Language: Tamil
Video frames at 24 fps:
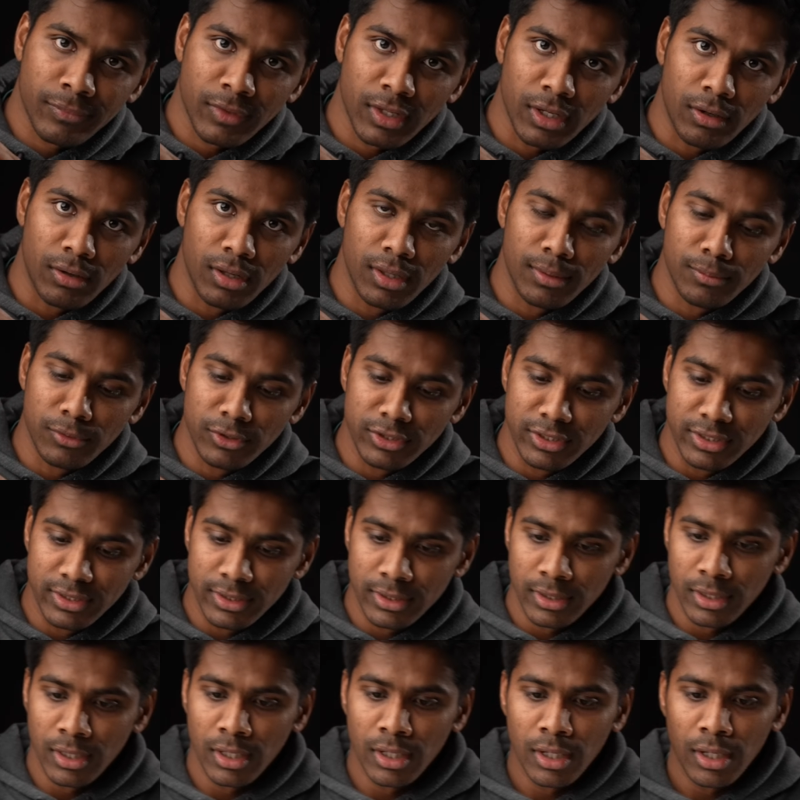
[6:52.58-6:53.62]
அவ்வளோதான் முடிஞ்சுது
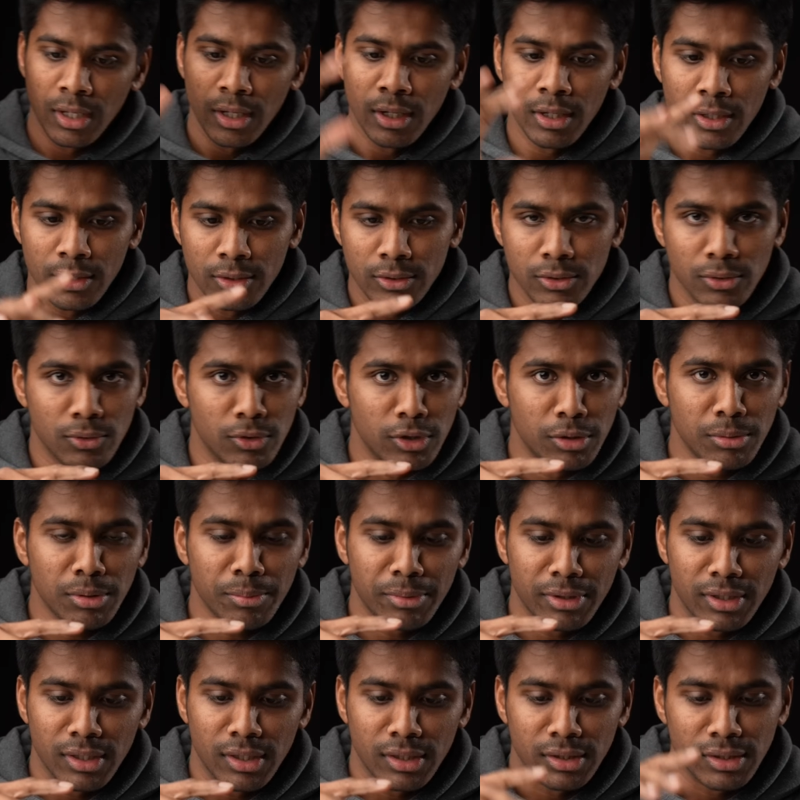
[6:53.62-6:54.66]
ஸோ ஒன்றுமே
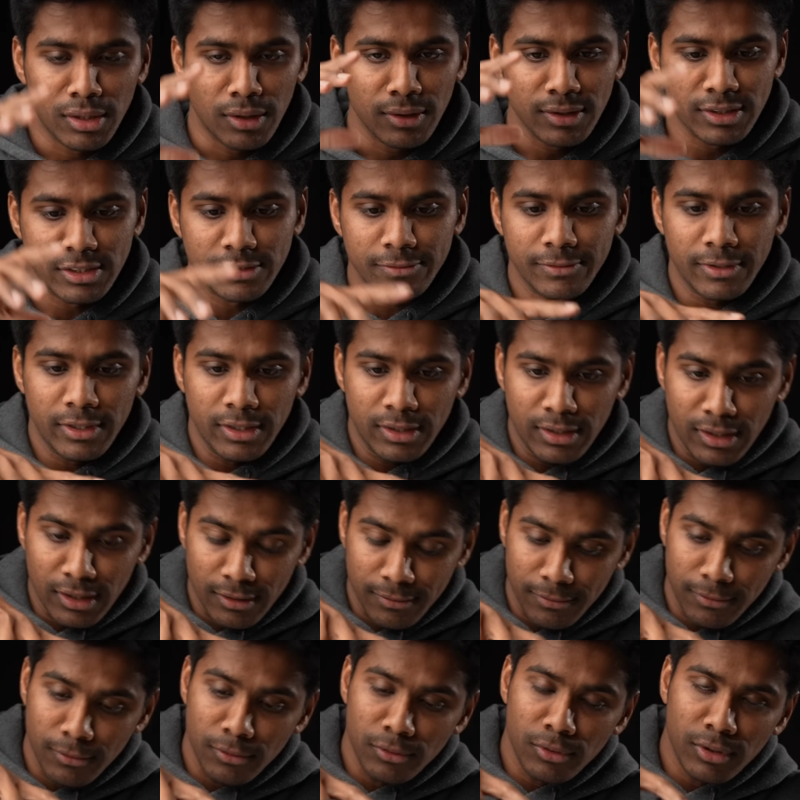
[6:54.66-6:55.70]
பண்ணாது அந்தளவுக்கு ஸ்டிஃபாக இருக்குது
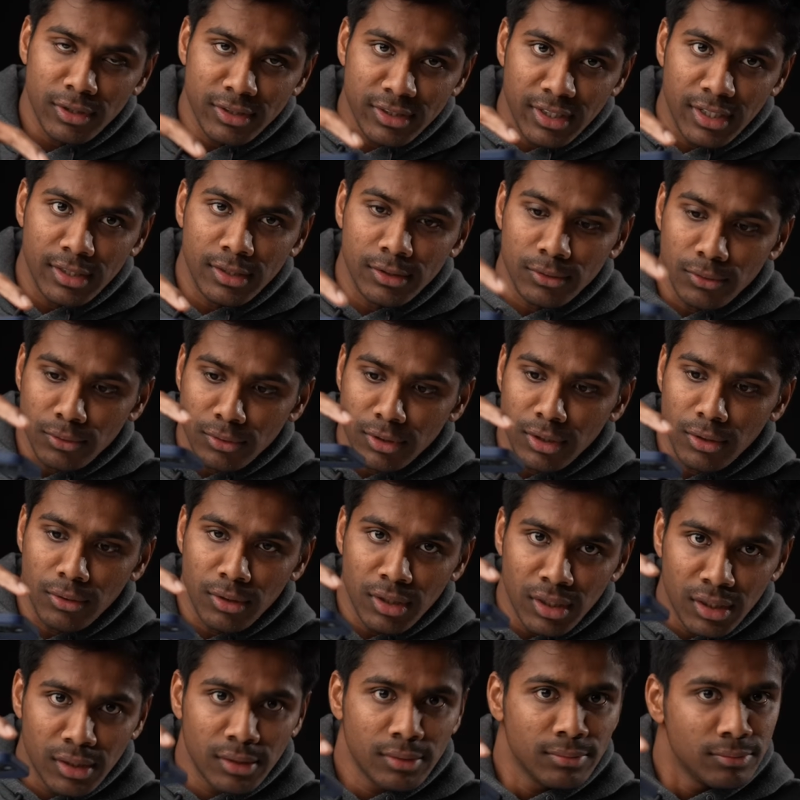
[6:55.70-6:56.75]
நான் ஃபோனோட சேர்த்து தூக்கினா
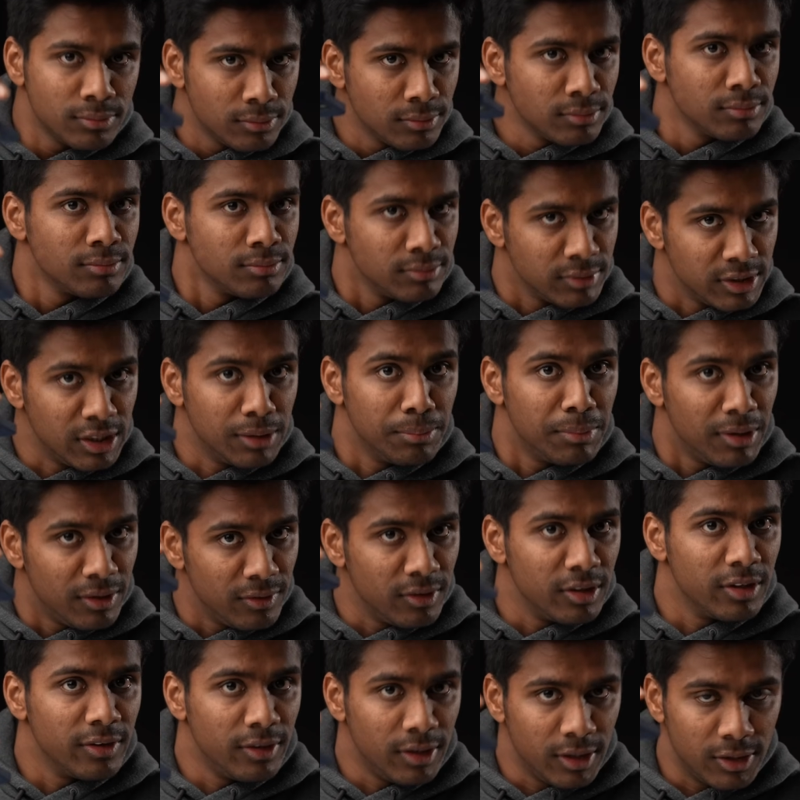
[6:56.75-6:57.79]
கூட கிம்பல்
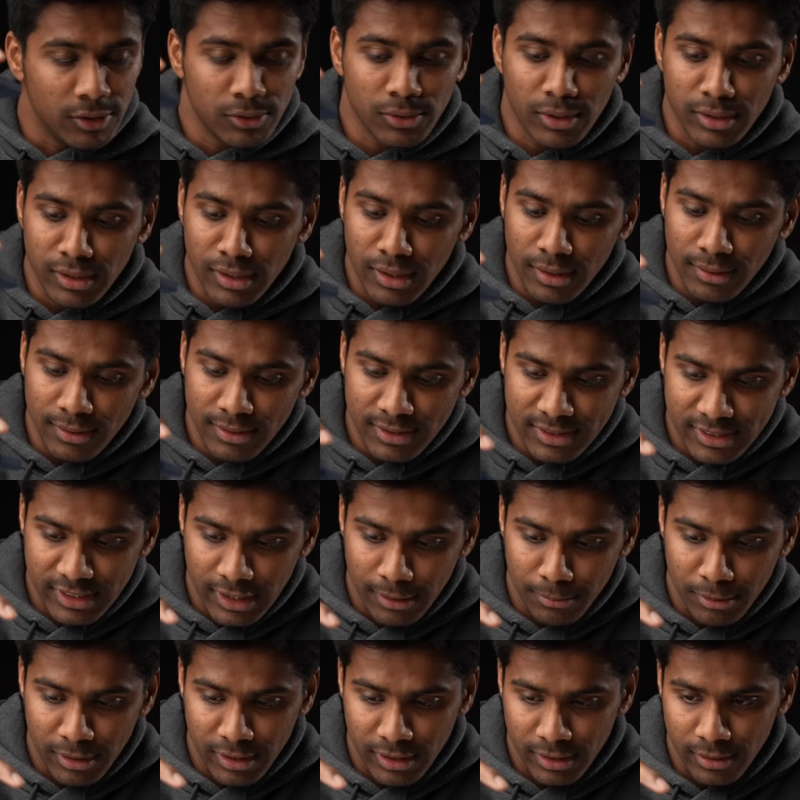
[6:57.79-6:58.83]
விழுவிழு ஸோ அந்தளவுக்கு
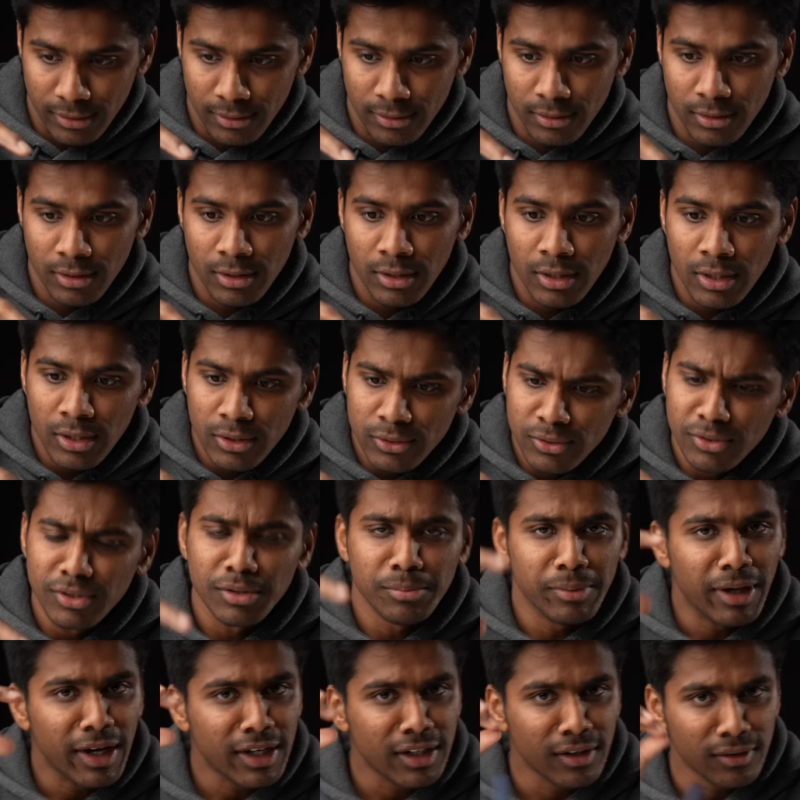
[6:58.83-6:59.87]
ஸ்டேபிளாக இருக்குது ஸோ இந்த
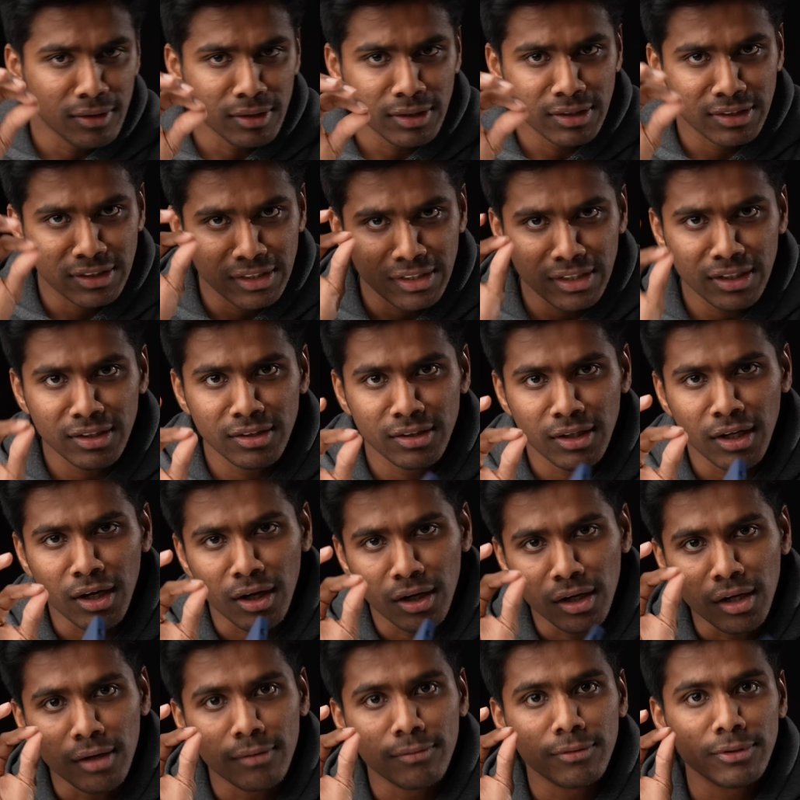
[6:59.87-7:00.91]
மேக்னெட் வந்து சின்னது தான்
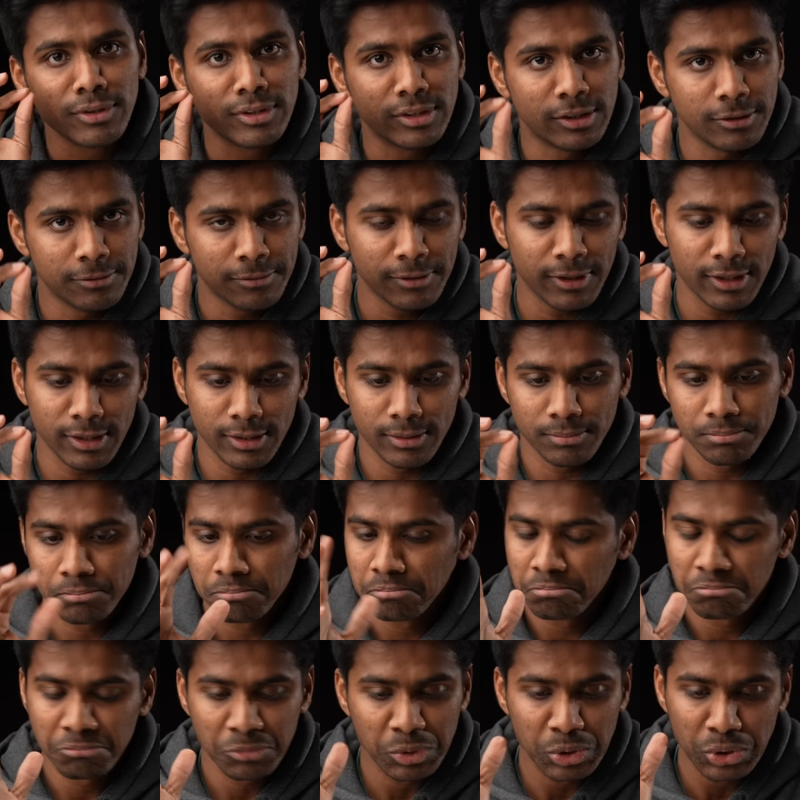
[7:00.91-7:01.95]
ஆனால் அவ்வளோ ஸ்டிஃபாக இருக்குது
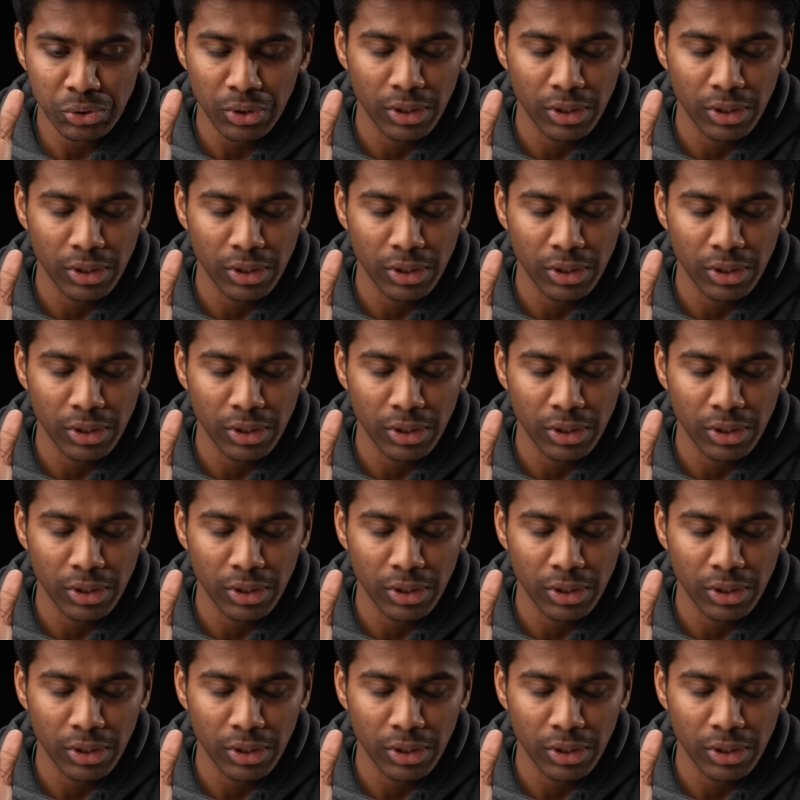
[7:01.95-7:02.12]
ஸோ